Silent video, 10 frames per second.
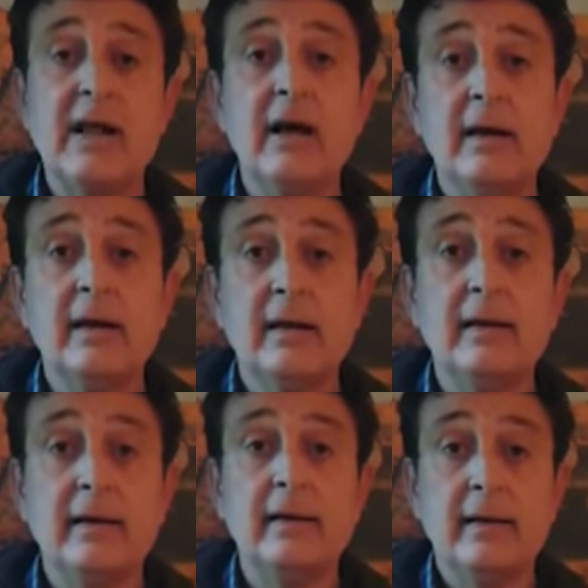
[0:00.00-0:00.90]
para
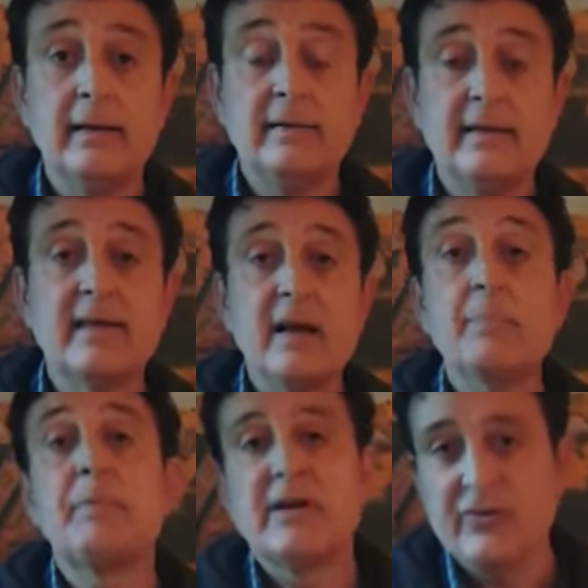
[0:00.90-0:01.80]
eh,
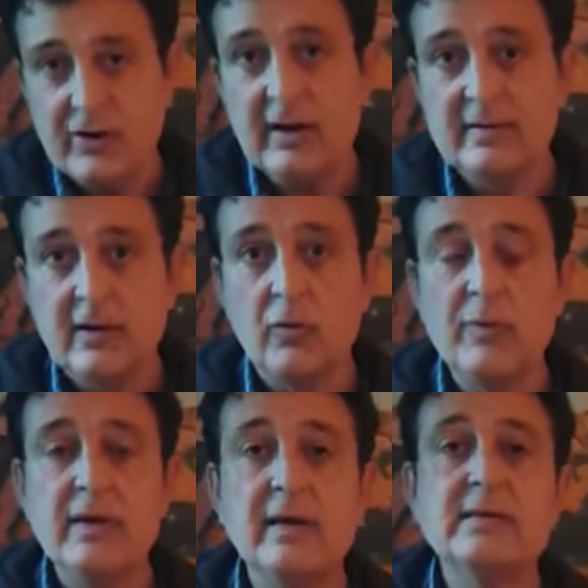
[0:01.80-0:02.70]
intentar presionar,
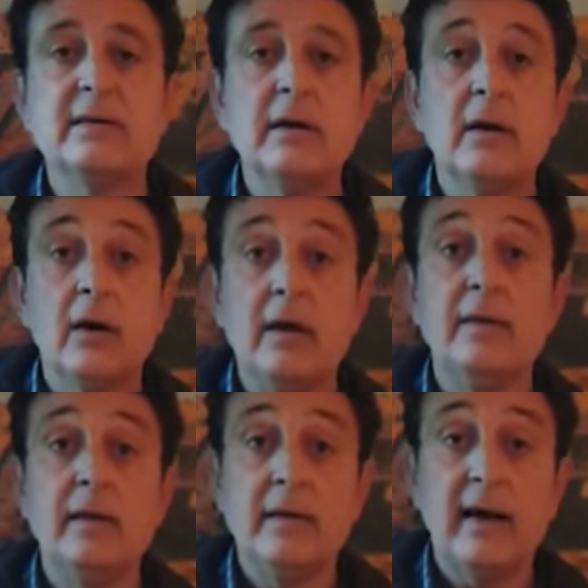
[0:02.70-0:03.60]
entre comillas,
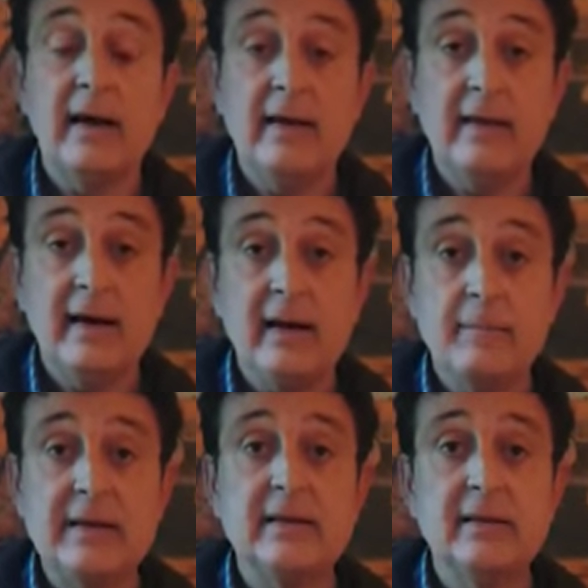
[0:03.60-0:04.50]
y,
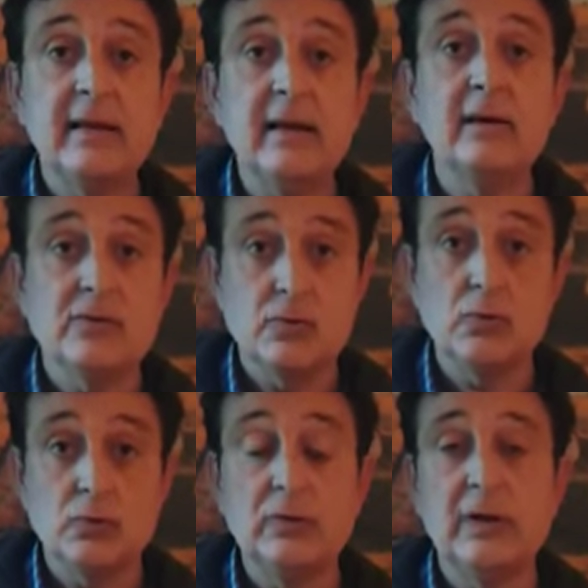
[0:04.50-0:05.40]
dejar patente
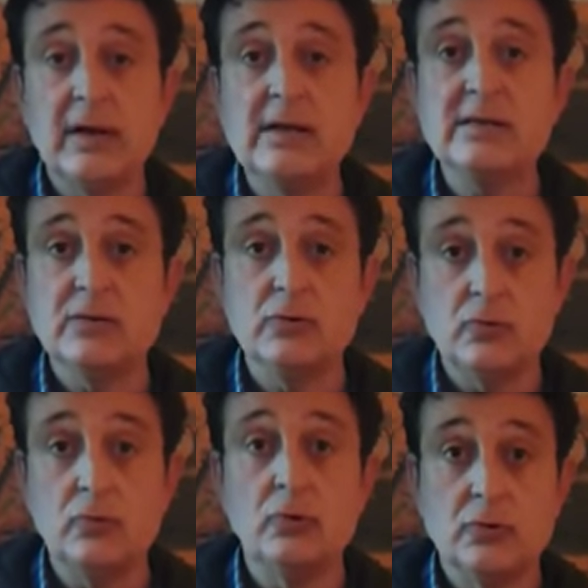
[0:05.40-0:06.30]
su, interés y
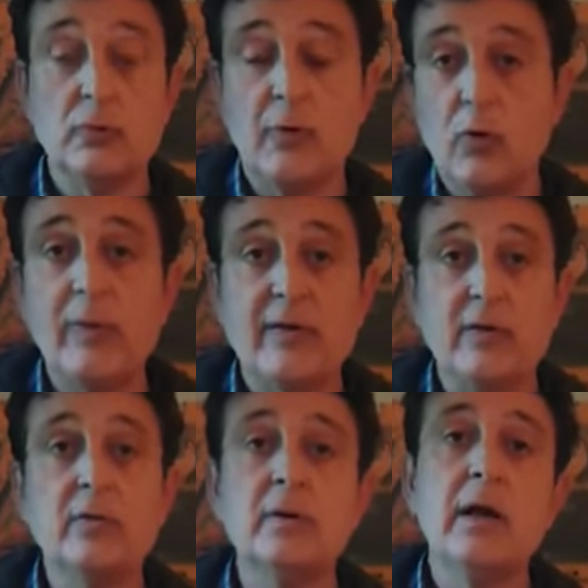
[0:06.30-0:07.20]
su,
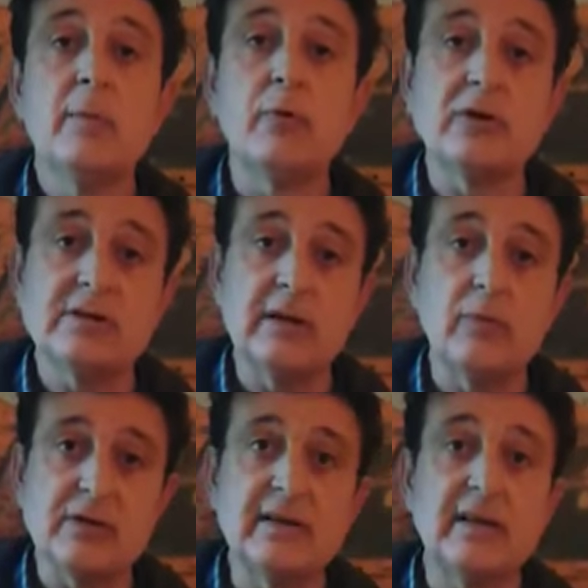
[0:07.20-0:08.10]
preocupación
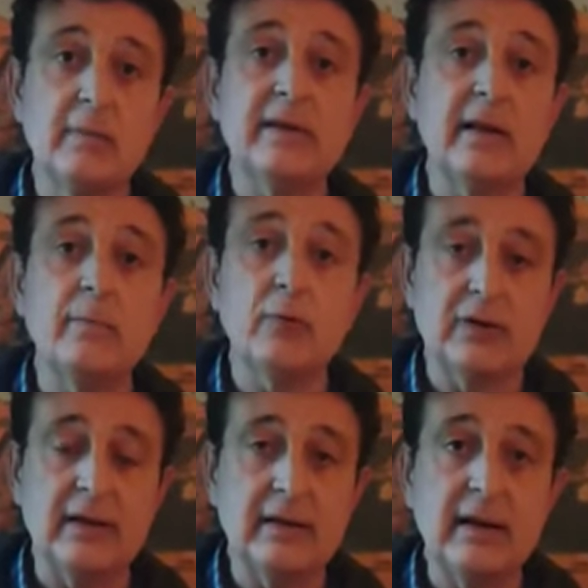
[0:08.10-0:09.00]
este, por este, tema tan
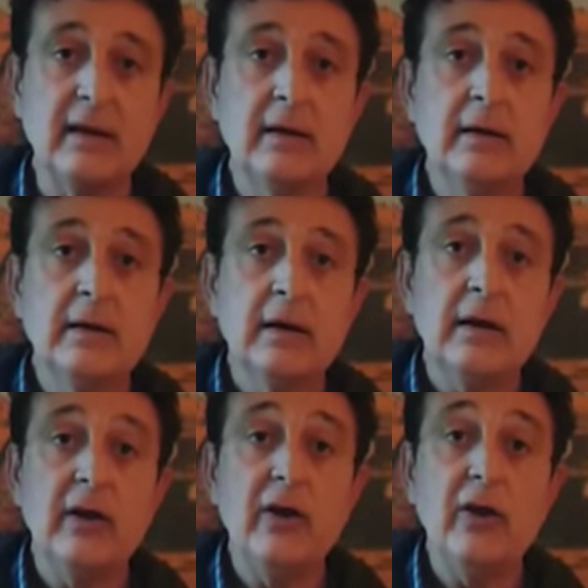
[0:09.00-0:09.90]
importante.
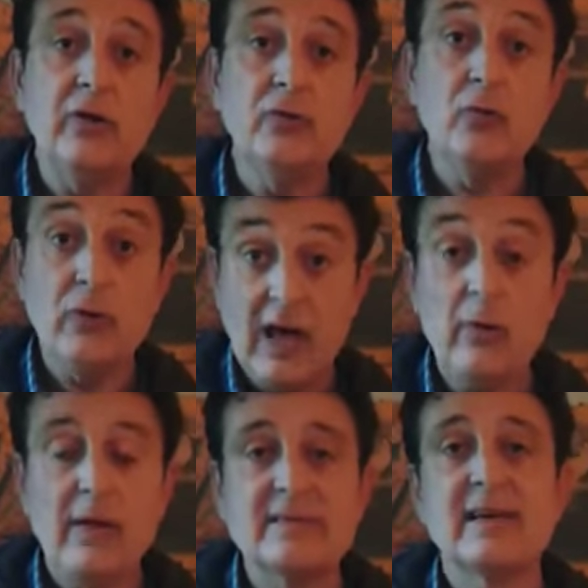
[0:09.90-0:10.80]
Eh, yo voy a ir
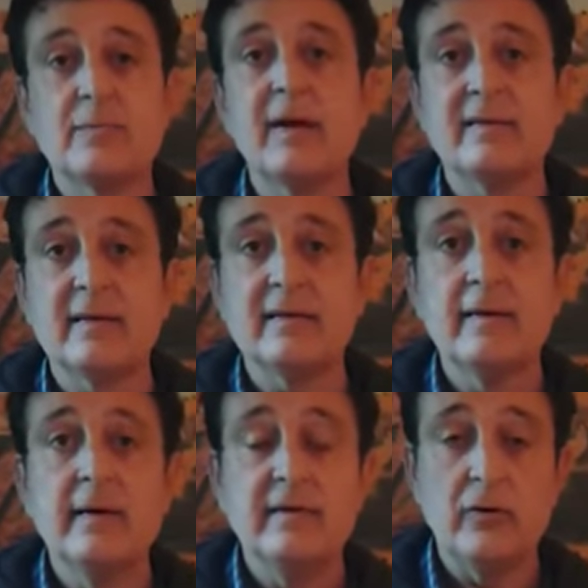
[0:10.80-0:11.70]
a una de estas marchas.
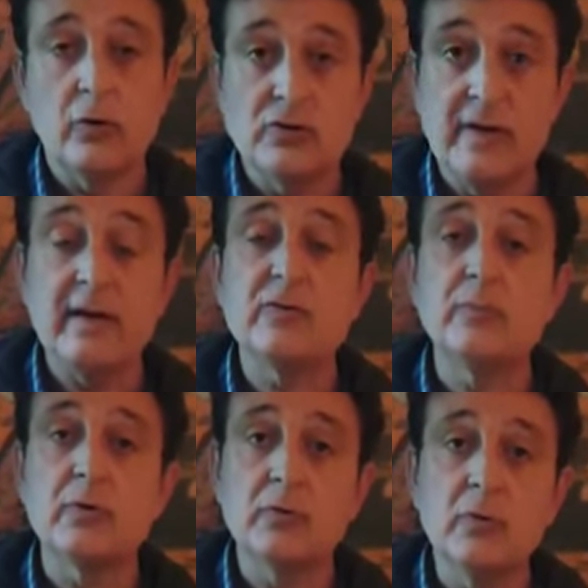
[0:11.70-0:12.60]
Si lo consideras
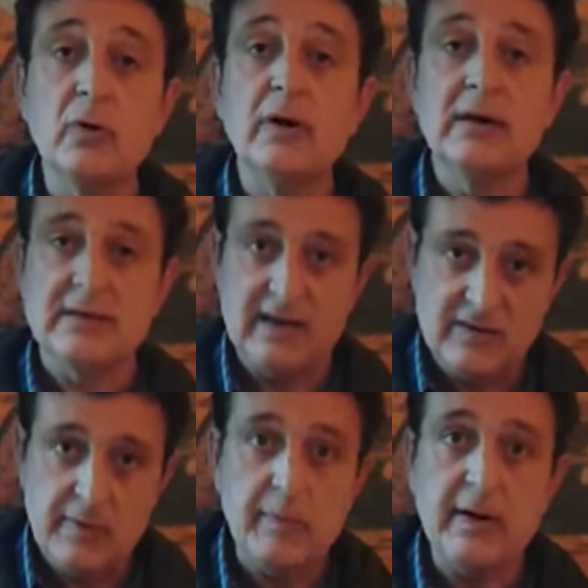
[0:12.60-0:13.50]
oportuno,
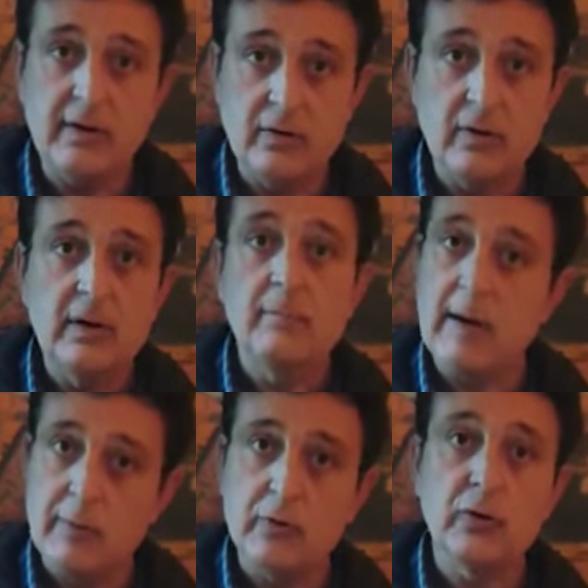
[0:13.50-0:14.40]
serás bienvenido.
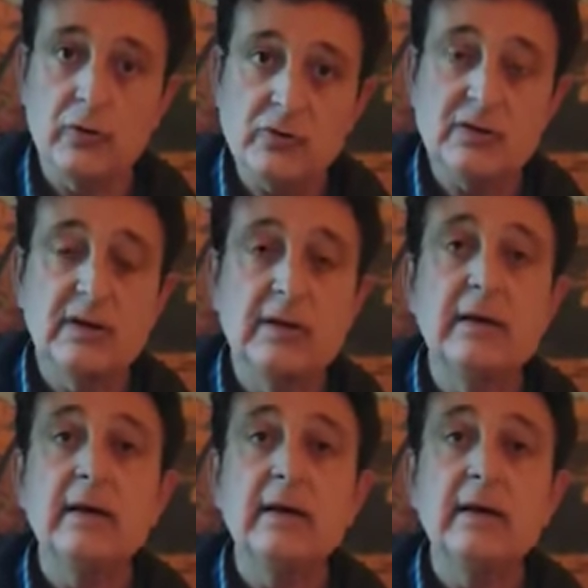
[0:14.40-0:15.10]
Va por todos,